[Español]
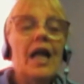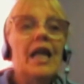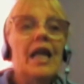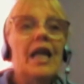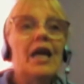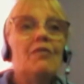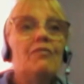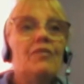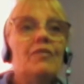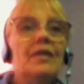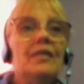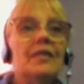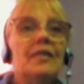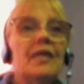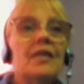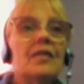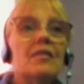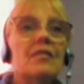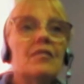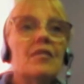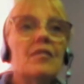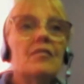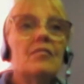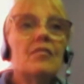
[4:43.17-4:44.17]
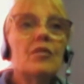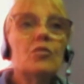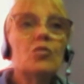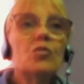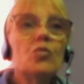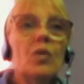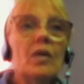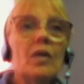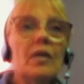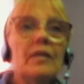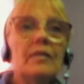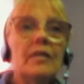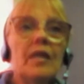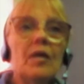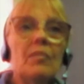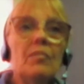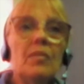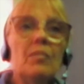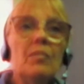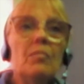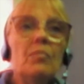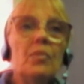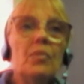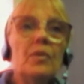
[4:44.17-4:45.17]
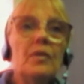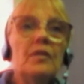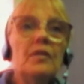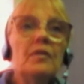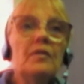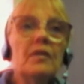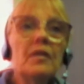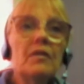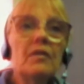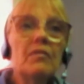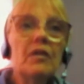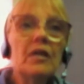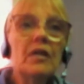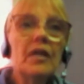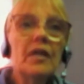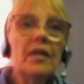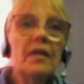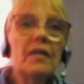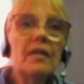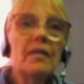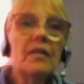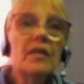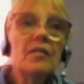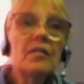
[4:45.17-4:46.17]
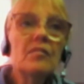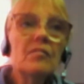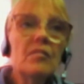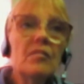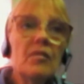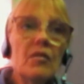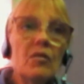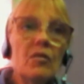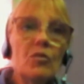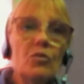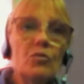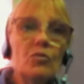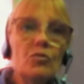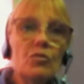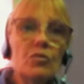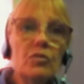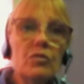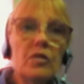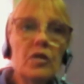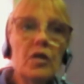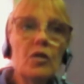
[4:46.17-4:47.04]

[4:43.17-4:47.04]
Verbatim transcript: Las fantasías sexuales también pueden revelar deseos